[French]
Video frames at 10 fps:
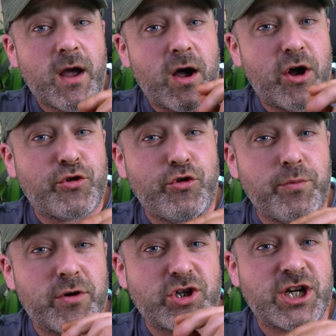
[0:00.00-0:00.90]
un
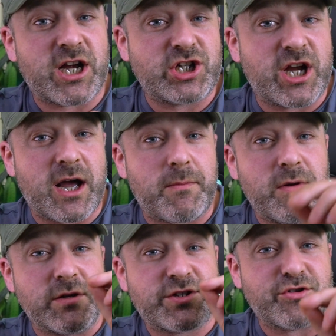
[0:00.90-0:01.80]
tube
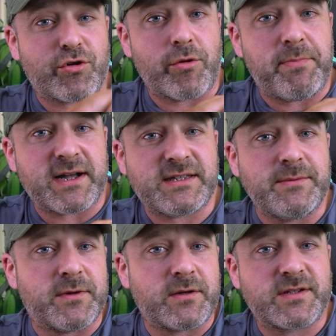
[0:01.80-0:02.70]
rechargeable, sans compartiment,